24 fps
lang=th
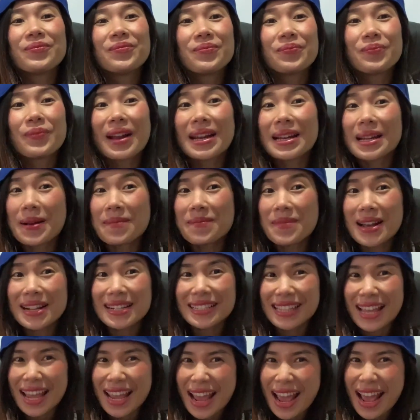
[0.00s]
เป็นกำลัง
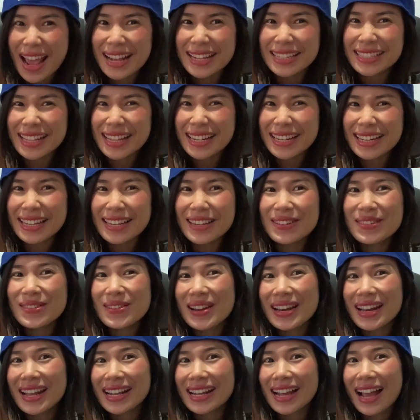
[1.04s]
ใจให้เจนนี่ด้ว
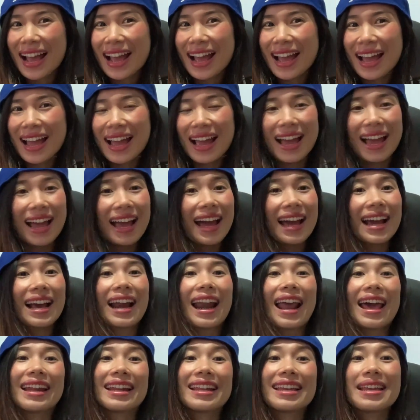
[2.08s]
ยนะคะ ใค
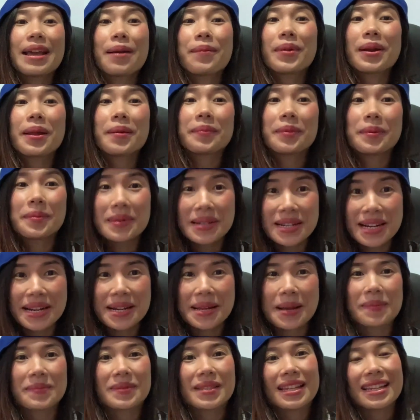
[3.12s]
รที่ยังไม่ได้เป็นเพื่อน
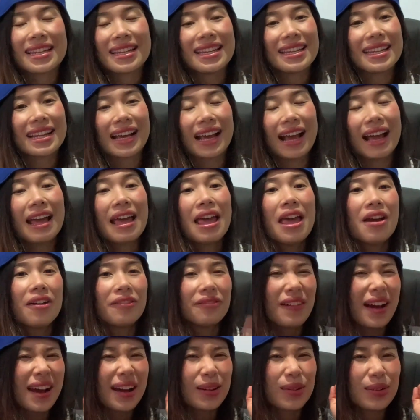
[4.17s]
กับเจนนี่นะคะ
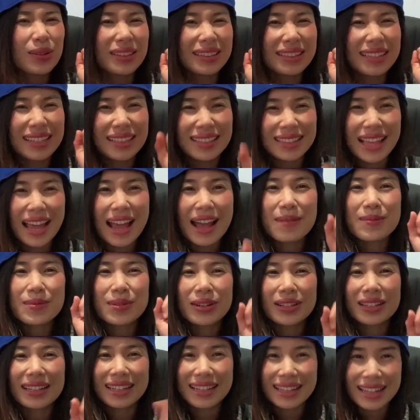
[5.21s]
ฝากกดติดตาม
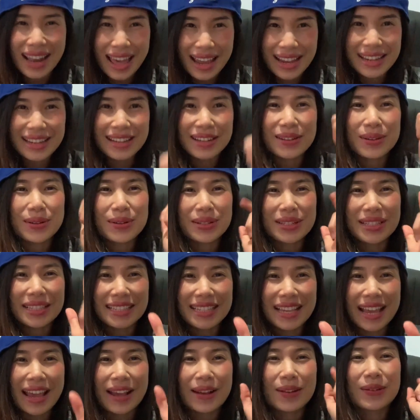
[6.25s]
กดไลค์กด
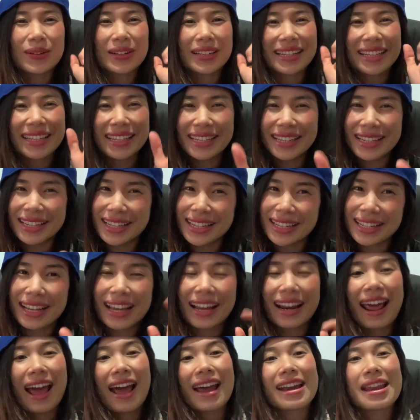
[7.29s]
แชร์กดฮีก
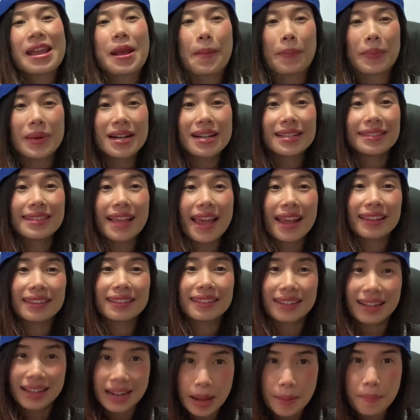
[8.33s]
ระดิ่งเพื่อแจ้งเตื
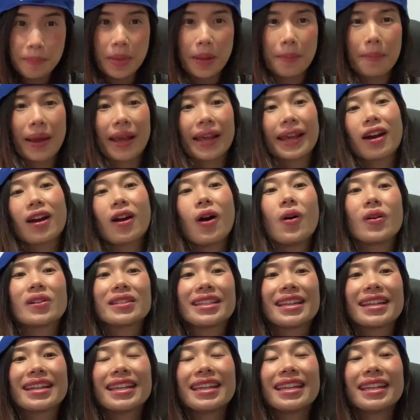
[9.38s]
อนคลิปใหม่ๆ ของ
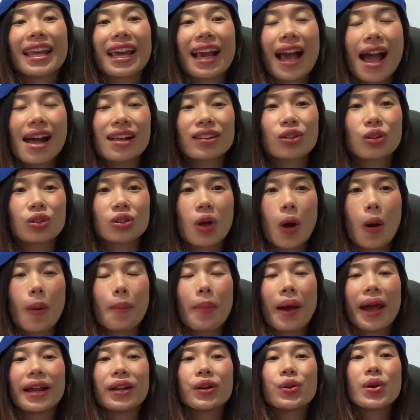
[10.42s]
เจนนี่ในครั้งต่อ ๆ
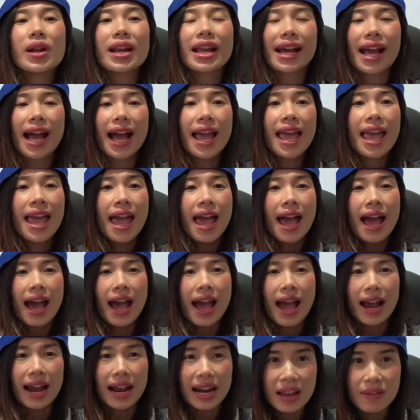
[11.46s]
ไปด้วยนะคะ
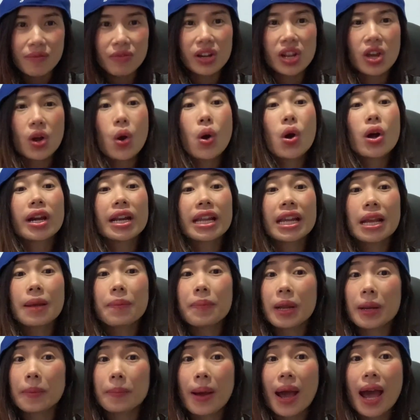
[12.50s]
หากคลิปวิดีโอนี้
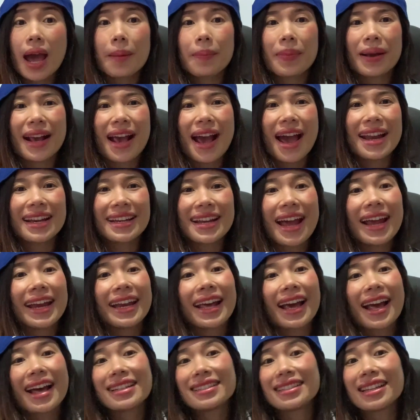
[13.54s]
ผิดพลาดประการใด
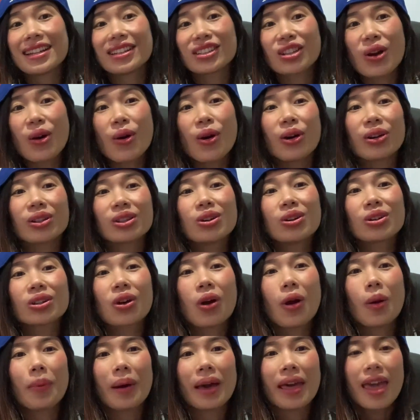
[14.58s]
นะคะ เจนต้องขอโทษ
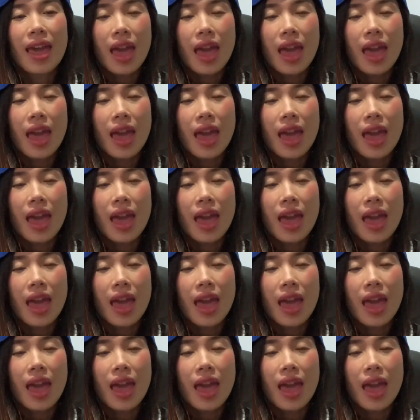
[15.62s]
ขอไป